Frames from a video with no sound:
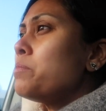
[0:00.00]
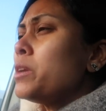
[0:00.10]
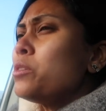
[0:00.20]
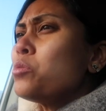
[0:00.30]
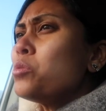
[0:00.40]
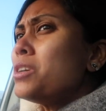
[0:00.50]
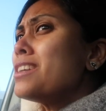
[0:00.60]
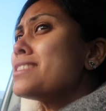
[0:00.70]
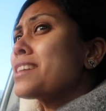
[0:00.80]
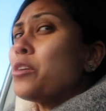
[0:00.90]
बिल्कुल
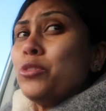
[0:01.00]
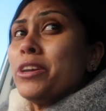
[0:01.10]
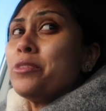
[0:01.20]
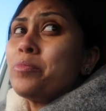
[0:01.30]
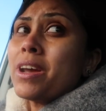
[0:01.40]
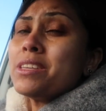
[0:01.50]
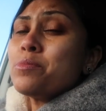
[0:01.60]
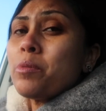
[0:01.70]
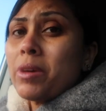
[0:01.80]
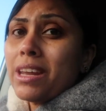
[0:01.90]
डिस्काउंटेड प्राइस
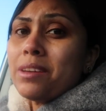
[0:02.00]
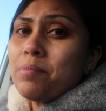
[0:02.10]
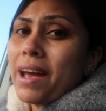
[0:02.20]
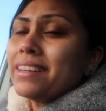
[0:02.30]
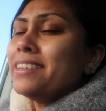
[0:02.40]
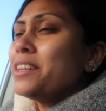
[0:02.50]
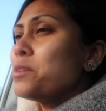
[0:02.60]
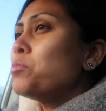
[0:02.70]
पे मैंने एक मैग्नेटिक